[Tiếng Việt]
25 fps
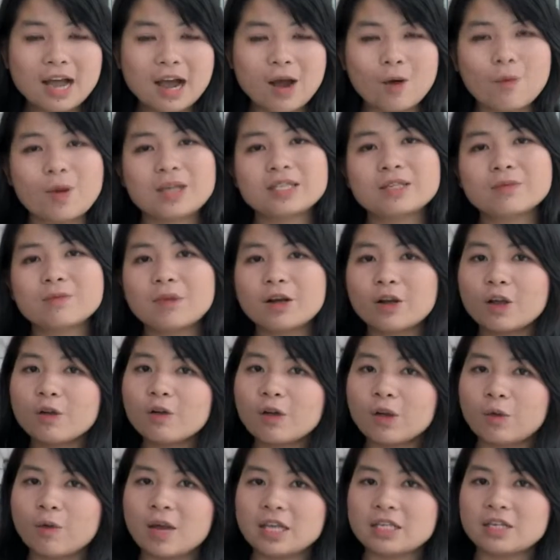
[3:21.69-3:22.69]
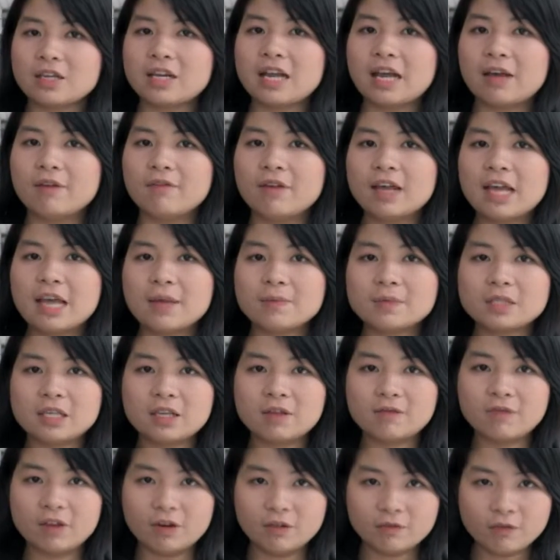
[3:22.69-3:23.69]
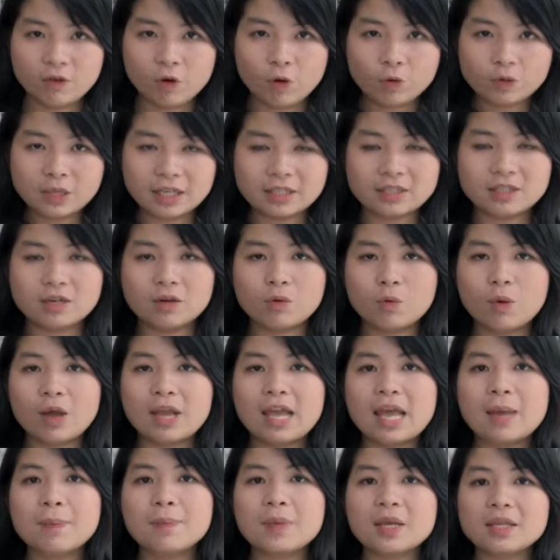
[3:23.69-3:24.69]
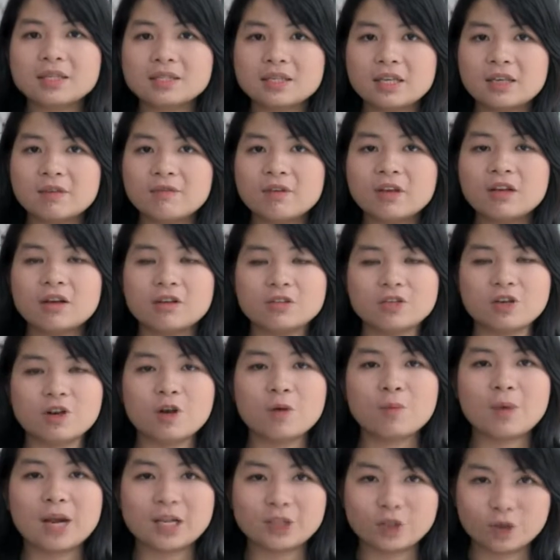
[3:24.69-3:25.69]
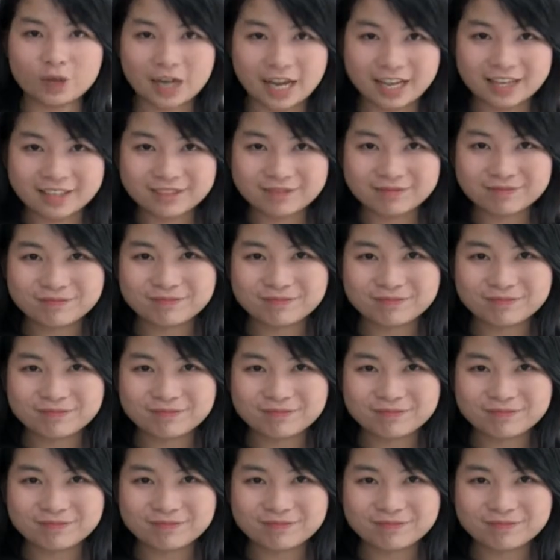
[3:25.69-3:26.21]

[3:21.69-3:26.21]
Hồng Hoa xin mời quý vị quay trở lại với MC Vĩnh Phú tại trường quay FPNC với cửa sổ công nghệ tuần này.